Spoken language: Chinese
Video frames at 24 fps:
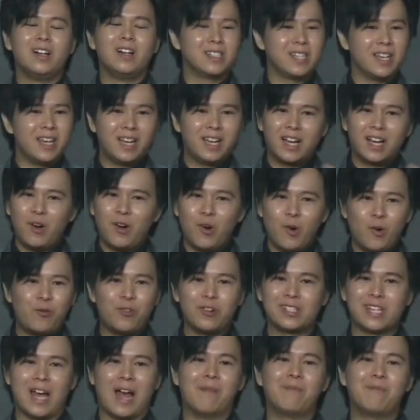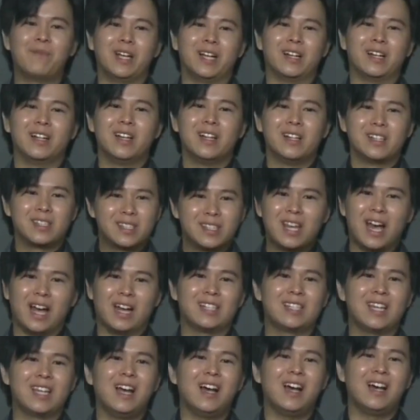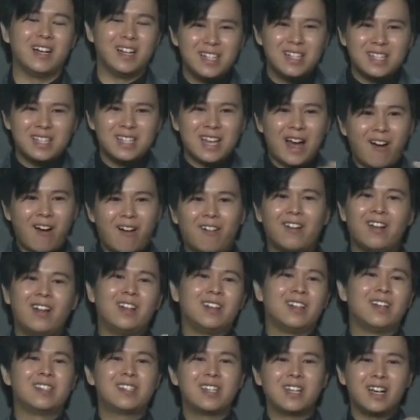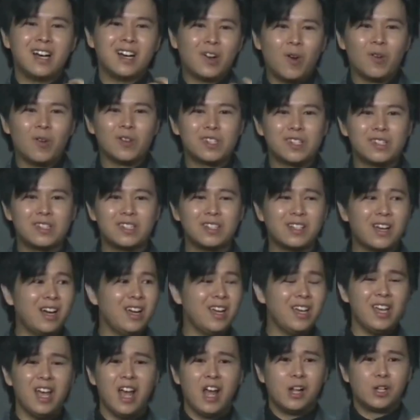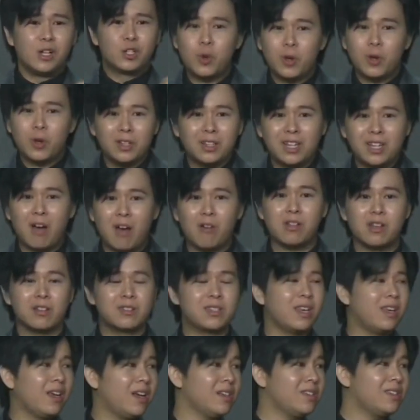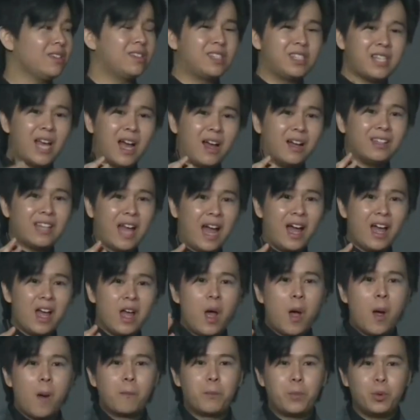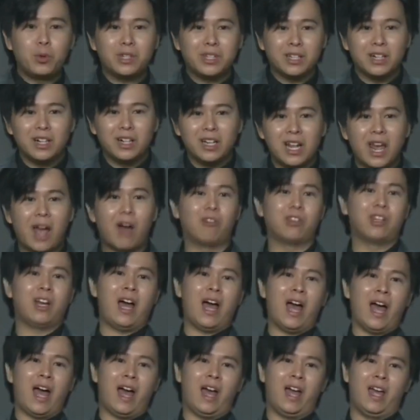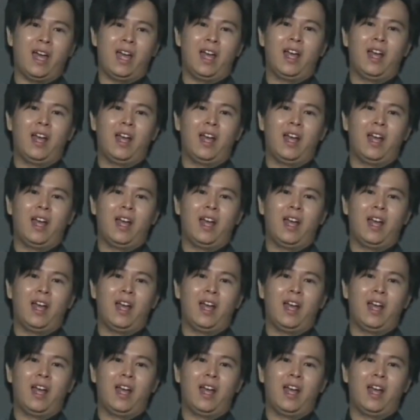这一个护肤产品市场上很少的这个公司是可以做得到的，这一个是相当不得了的啦！